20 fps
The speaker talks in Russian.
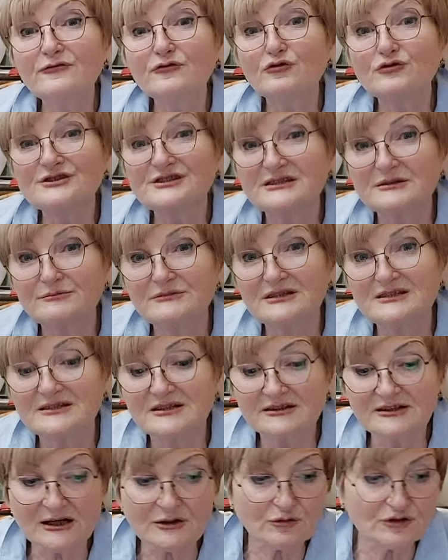
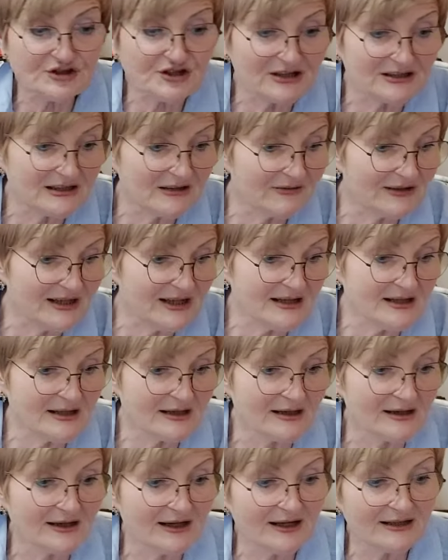80. Хорошее
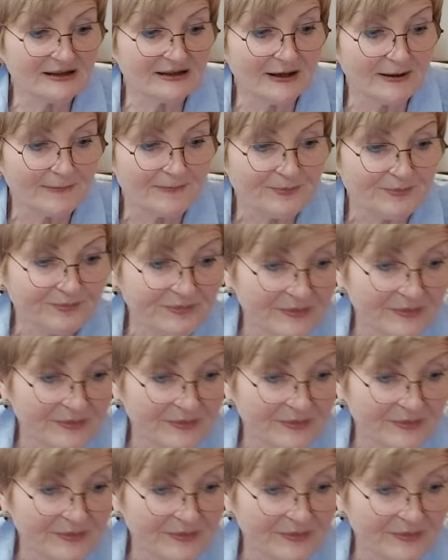давление это